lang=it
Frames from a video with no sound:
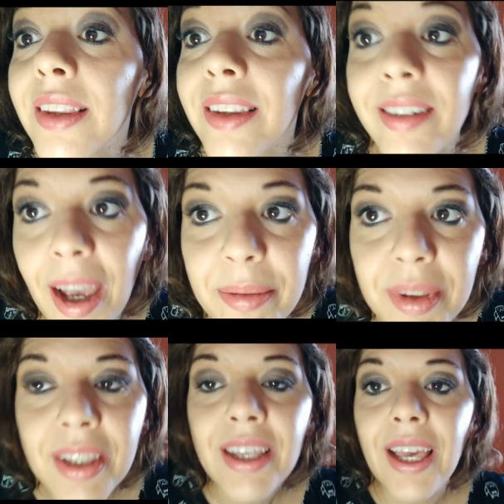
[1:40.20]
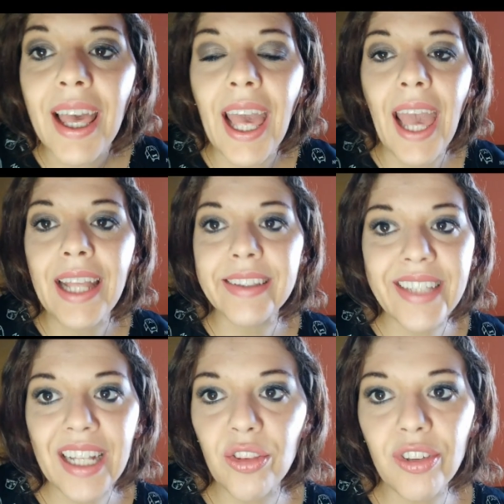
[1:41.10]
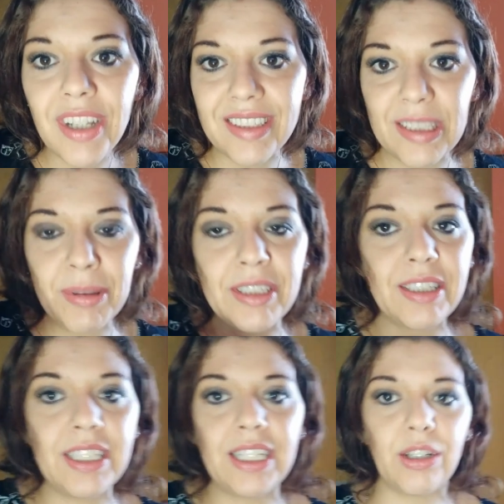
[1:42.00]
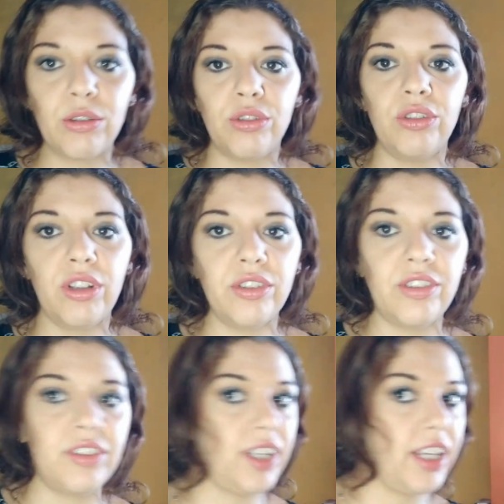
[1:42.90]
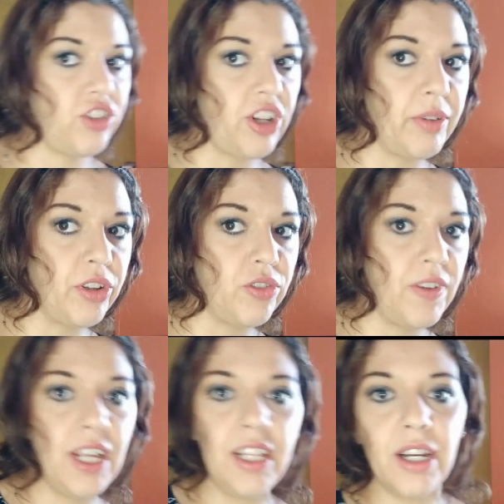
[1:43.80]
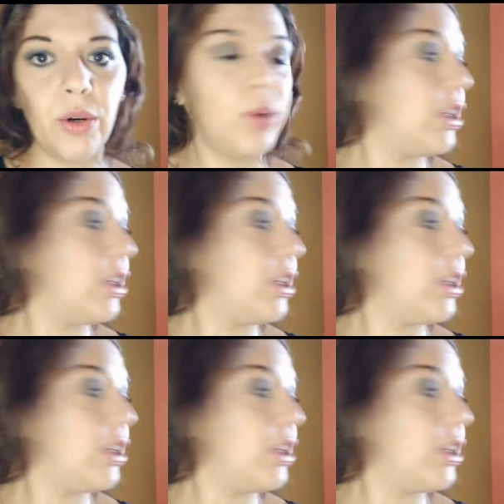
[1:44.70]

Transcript: Cioè, è intatto da stamattina, non so se c'è una sveglia qui